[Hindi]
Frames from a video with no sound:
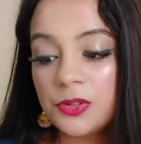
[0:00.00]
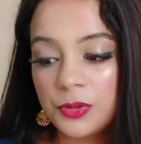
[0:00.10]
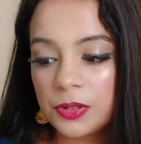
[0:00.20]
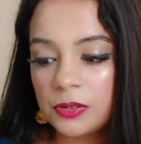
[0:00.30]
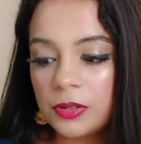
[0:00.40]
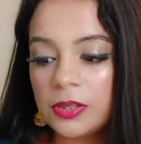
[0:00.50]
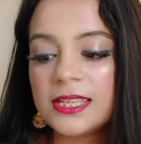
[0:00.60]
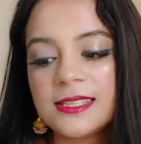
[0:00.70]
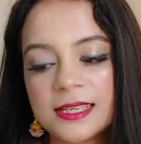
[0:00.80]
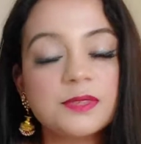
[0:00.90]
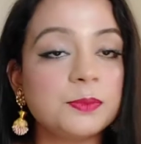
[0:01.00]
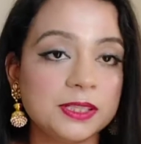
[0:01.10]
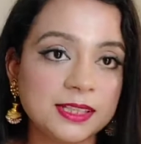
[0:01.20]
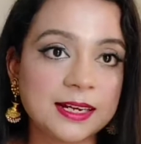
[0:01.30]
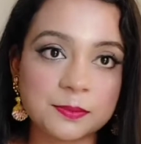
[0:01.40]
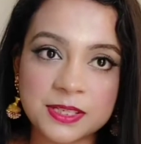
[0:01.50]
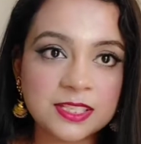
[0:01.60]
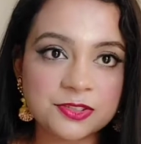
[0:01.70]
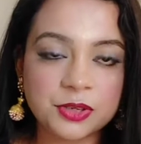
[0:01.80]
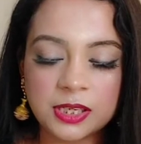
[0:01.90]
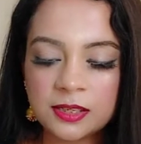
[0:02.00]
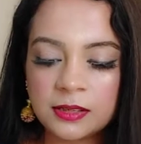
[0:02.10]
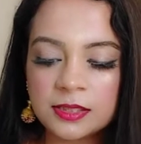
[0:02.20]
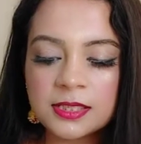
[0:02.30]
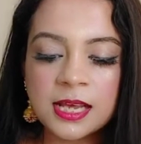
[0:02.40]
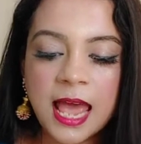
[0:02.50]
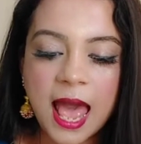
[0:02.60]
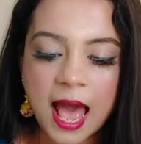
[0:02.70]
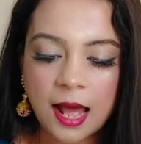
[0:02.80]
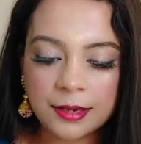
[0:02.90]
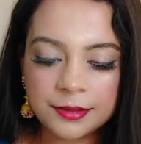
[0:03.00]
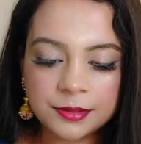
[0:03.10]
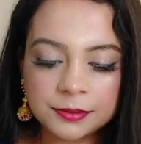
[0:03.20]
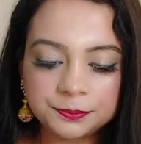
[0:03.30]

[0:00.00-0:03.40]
थर्टी 36 मंथ दैट मीन्स थ्री ईयर्स एंड